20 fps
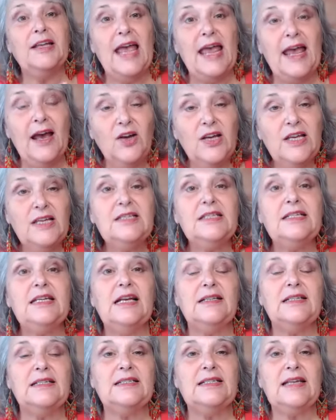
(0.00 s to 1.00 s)
Er ist
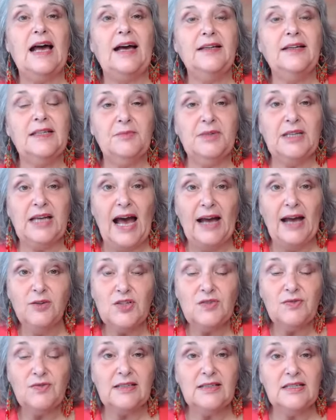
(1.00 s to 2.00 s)
jetzt seit dem
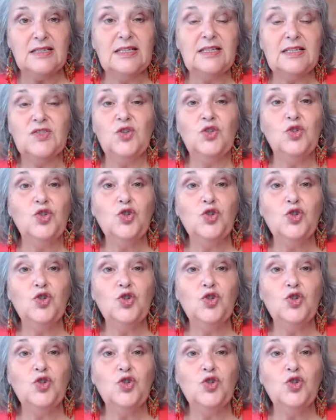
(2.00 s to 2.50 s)
23.